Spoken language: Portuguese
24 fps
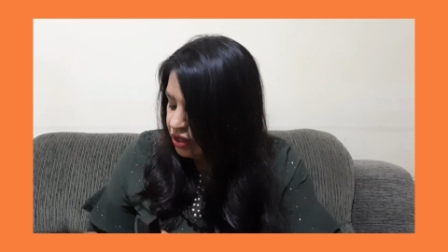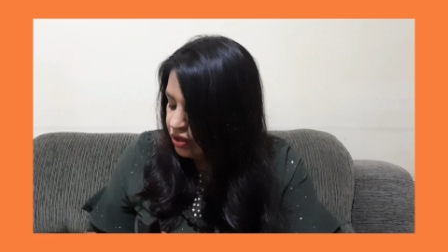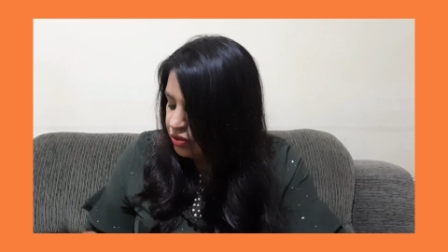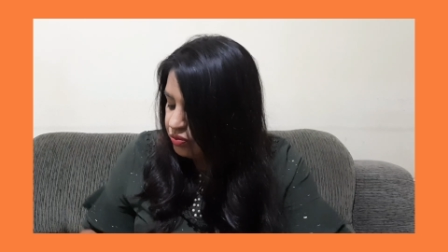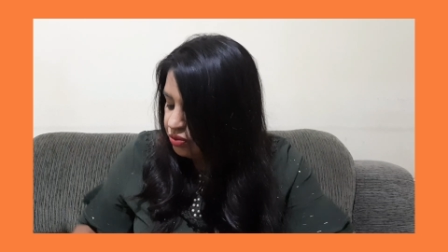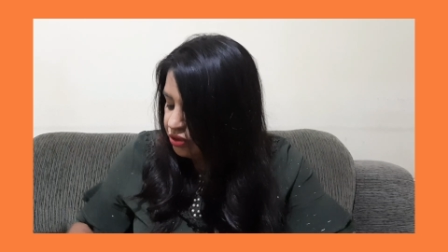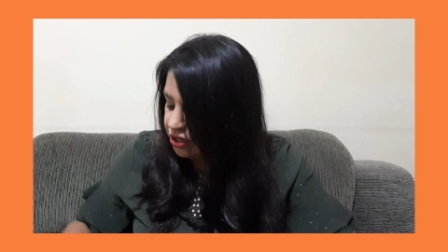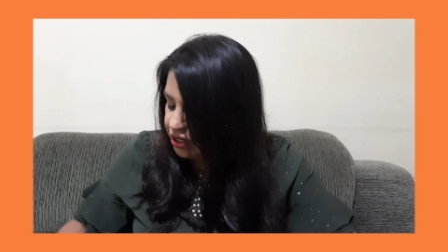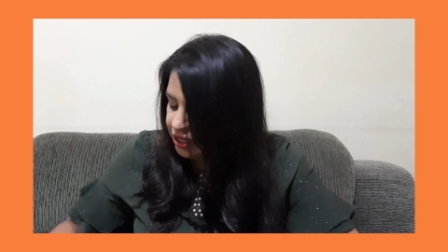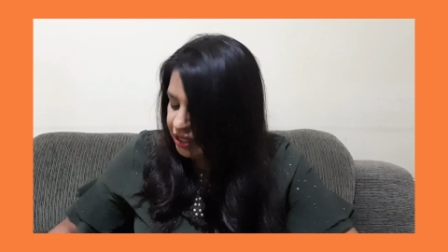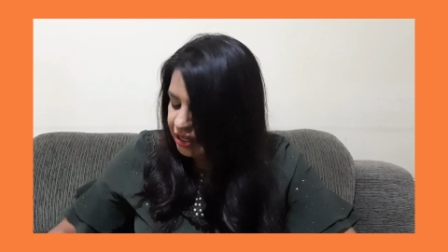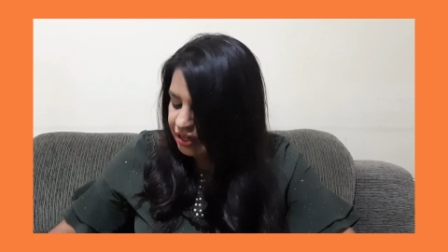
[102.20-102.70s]

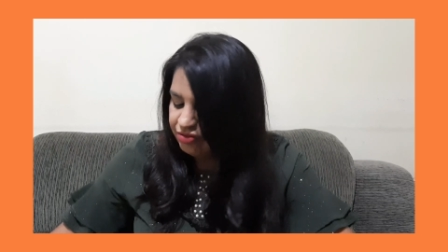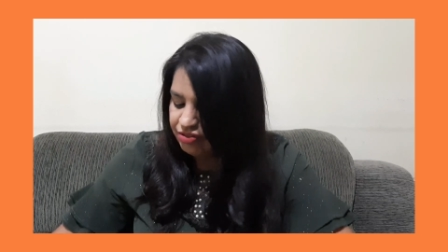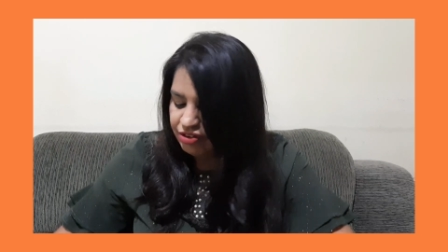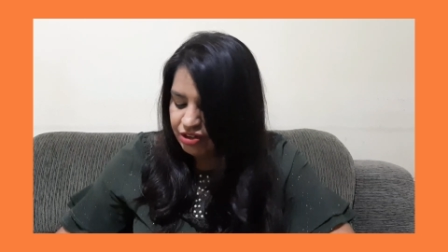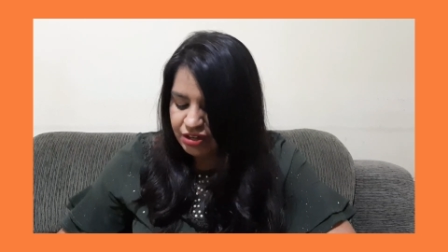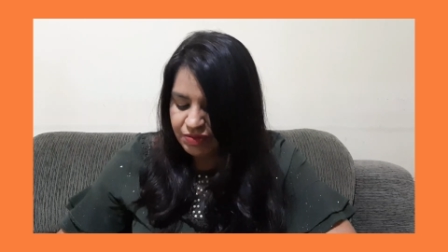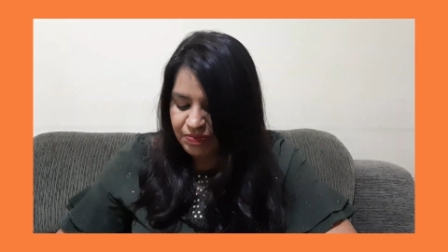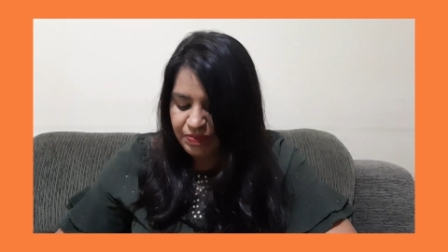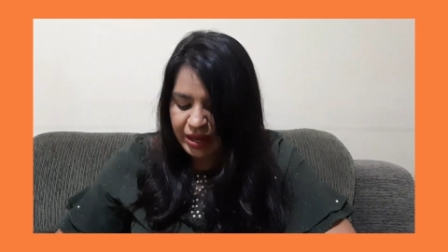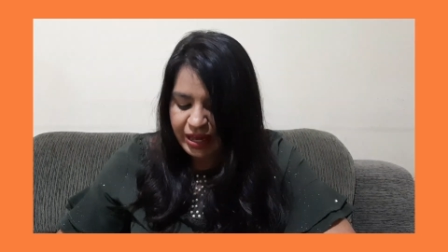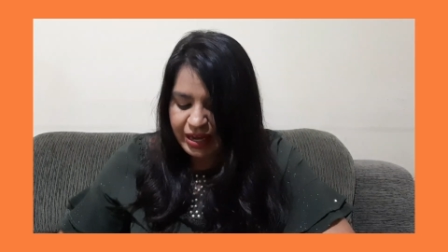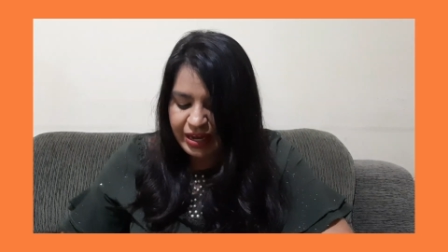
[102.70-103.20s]
Por incrível
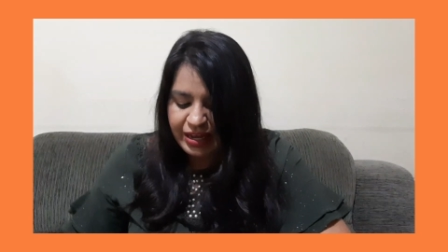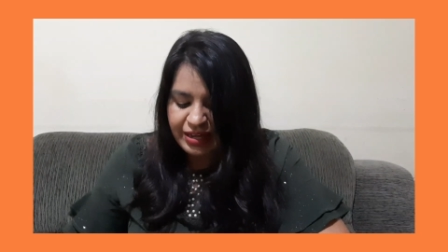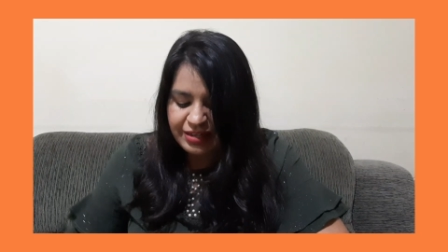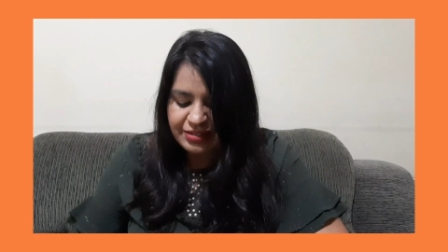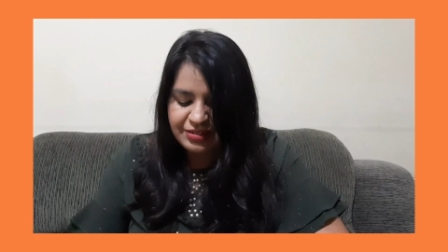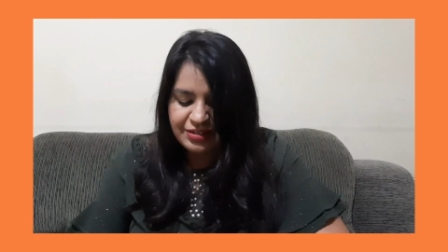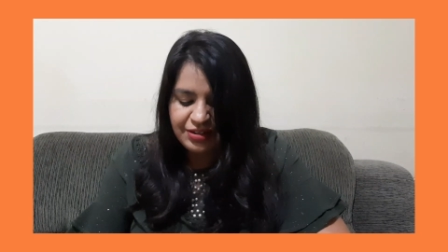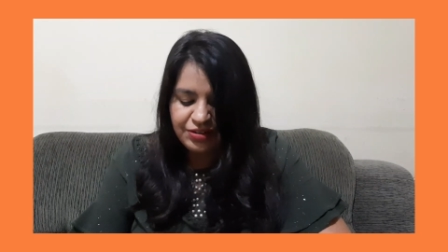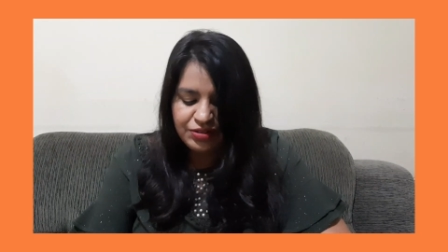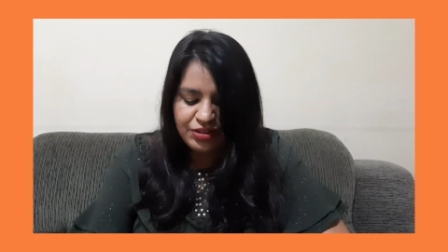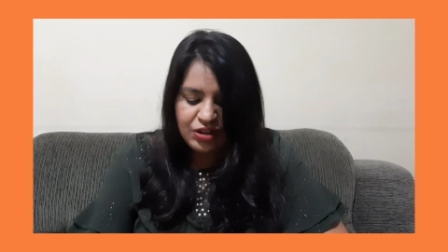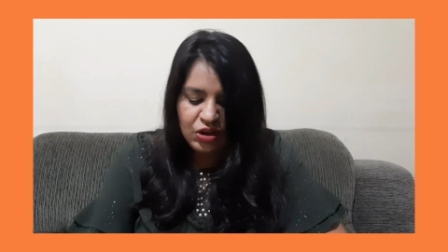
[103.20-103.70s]
que
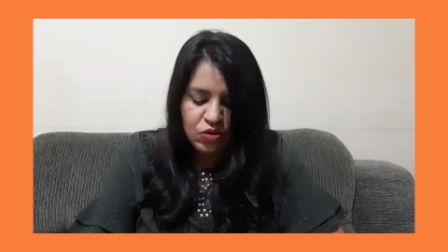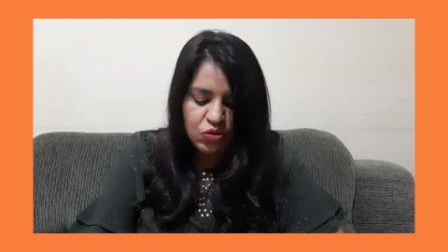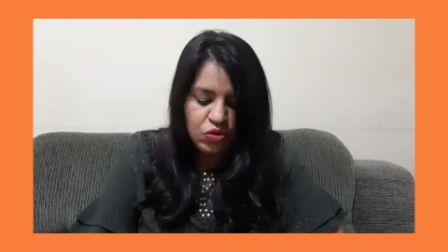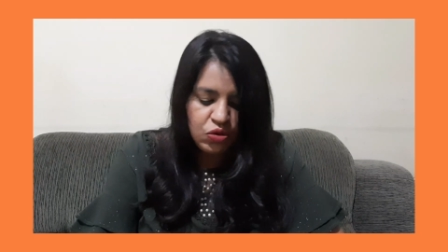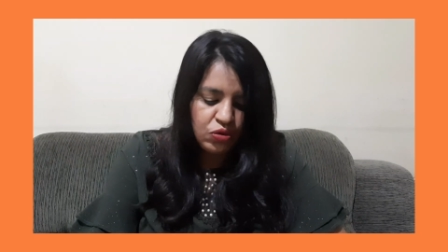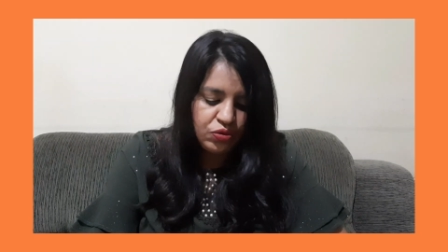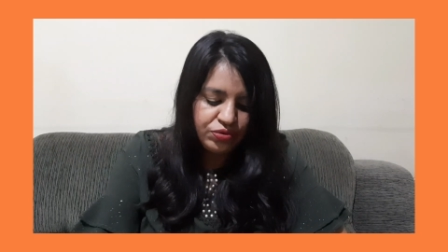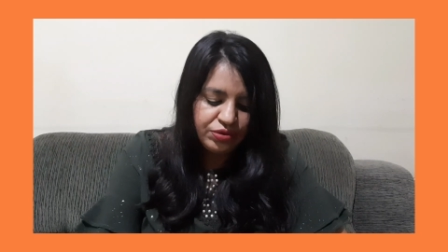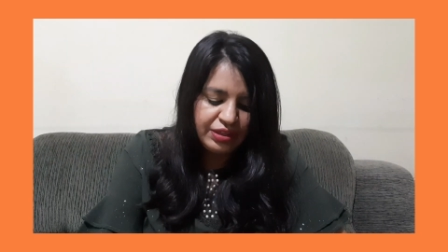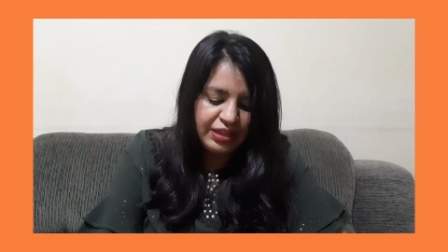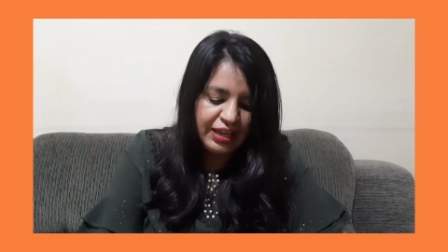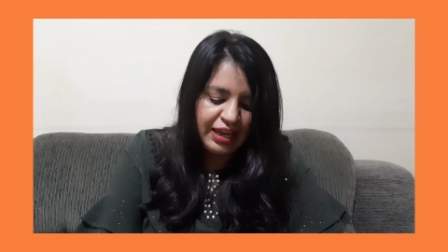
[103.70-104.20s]
pareça, eu não
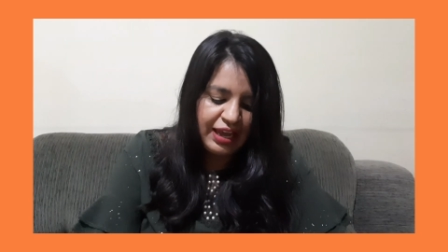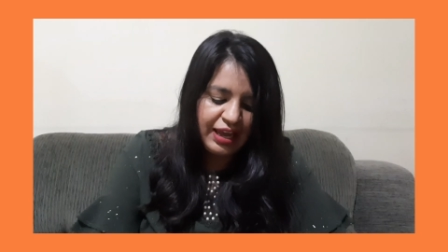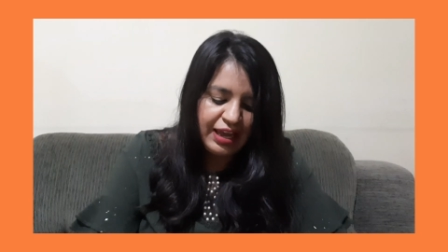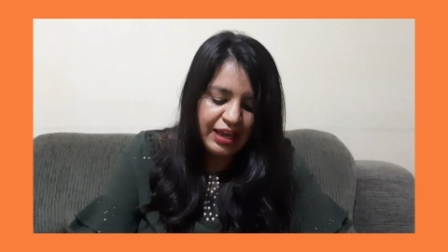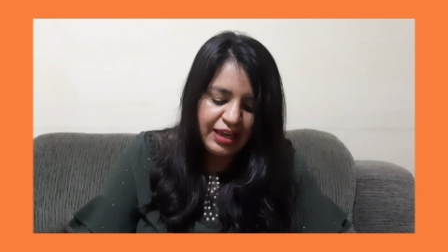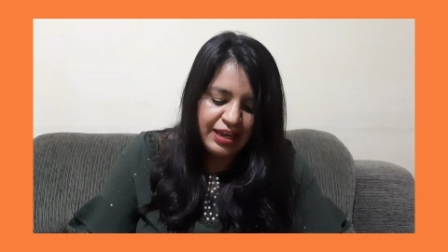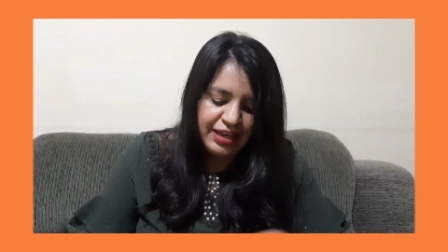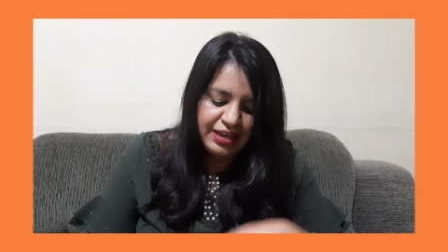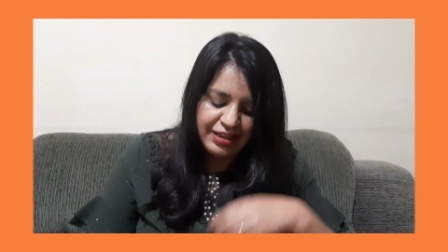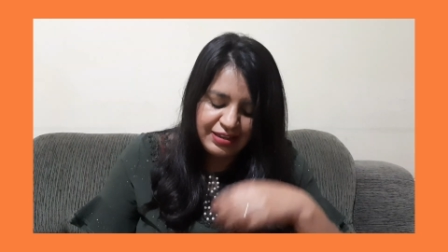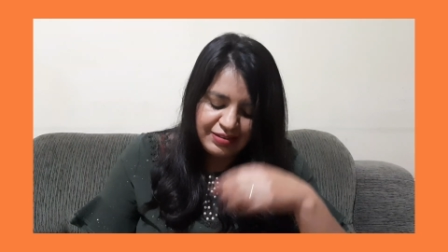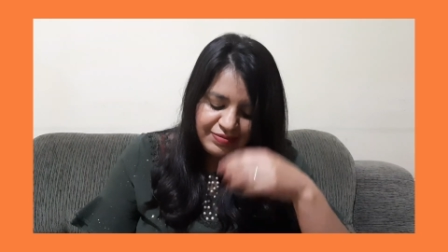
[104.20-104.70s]

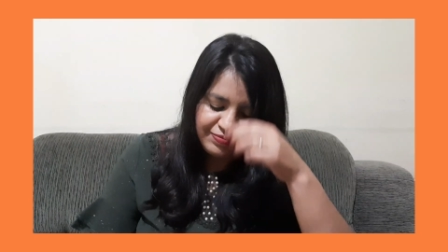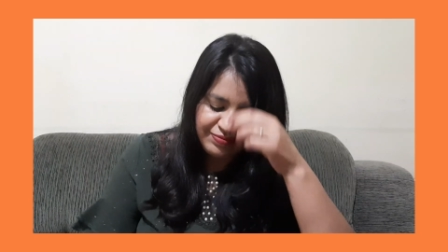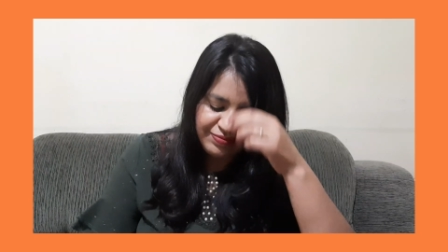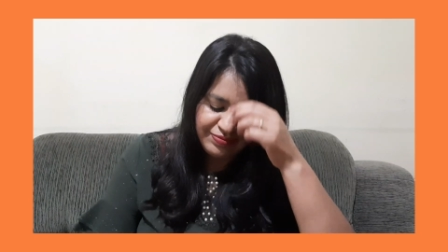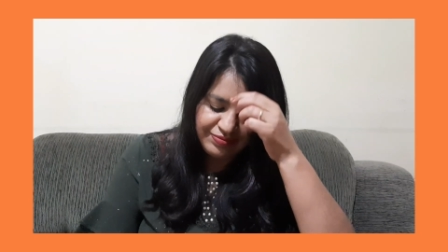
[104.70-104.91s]
contei,